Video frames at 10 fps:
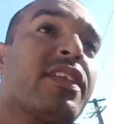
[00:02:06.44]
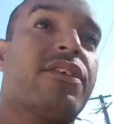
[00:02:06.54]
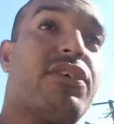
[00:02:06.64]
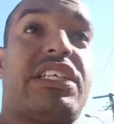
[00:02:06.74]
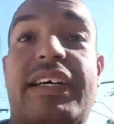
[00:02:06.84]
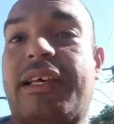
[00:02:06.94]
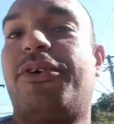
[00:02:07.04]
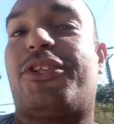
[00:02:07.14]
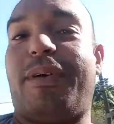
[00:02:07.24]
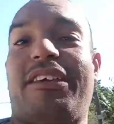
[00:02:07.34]
Você vai ser
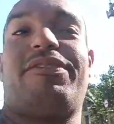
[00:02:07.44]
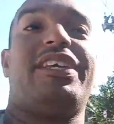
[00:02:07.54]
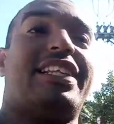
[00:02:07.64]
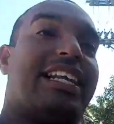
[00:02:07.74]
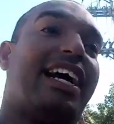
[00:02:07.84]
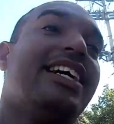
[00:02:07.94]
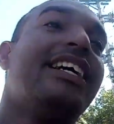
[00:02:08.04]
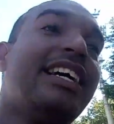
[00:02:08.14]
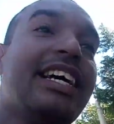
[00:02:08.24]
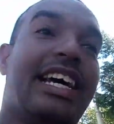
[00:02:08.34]
muito bem-vinda lá.
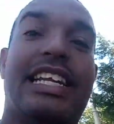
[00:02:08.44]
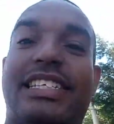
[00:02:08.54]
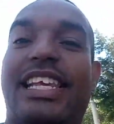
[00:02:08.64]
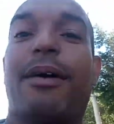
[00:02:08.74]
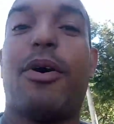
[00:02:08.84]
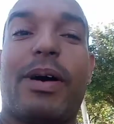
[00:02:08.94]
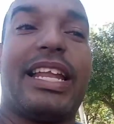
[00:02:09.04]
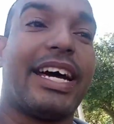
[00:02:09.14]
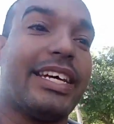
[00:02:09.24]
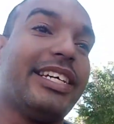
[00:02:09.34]
Eles amam uma
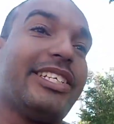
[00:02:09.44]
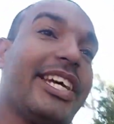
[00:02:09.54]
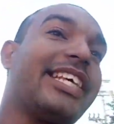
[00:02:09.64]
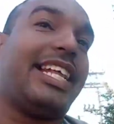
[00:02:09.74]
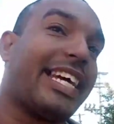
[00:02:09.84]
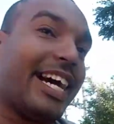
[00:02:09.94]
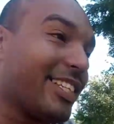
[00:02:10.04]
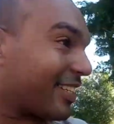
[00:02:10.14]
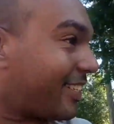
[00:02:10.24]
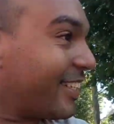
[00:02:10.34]
laranja, tá ligado?
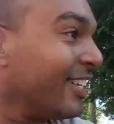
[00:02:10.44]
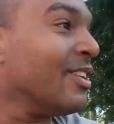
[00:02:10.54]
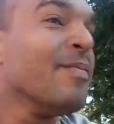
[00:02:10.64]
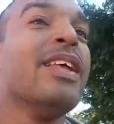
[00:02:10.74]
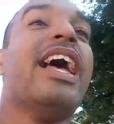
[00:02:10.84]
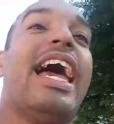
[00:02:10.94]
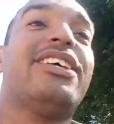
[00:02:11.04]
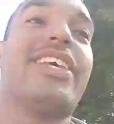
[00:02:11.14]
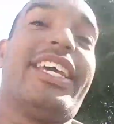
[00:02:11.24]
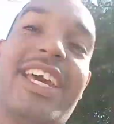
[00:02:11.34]
É
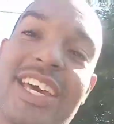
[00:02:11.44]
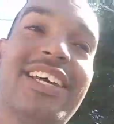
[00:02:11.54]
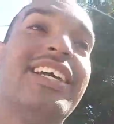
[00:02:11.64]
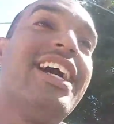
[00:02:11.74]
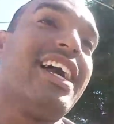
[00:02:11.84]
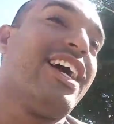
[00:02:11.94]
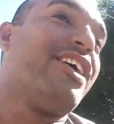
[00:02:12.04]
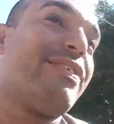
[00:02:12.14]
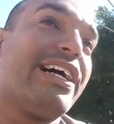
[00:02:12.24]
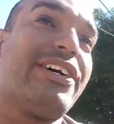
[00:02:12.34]
isso aí.
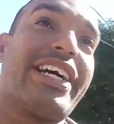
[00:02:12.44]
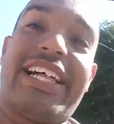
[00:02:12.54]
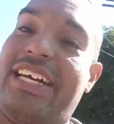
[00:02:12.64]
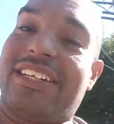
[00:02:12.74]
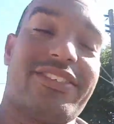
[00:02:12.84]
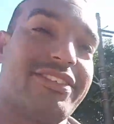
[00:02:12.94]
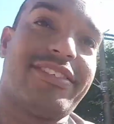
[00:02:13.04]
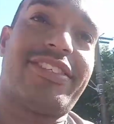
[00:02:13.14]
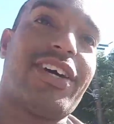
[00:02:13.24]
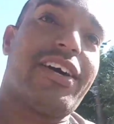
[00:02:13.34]
Falou, galera.
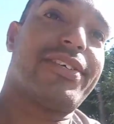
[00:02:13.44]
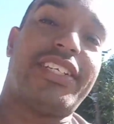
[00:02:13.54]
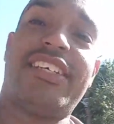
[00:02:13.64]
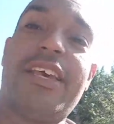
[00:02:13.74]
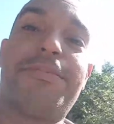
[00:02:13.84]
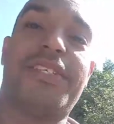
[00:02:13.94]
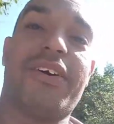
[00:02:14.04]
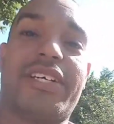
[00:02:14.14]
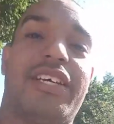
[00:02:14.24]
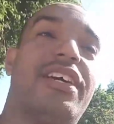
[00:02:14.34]
Não, só, só
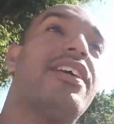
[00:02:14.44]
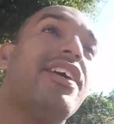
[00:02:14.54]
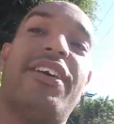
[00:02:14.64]
decepção aqui.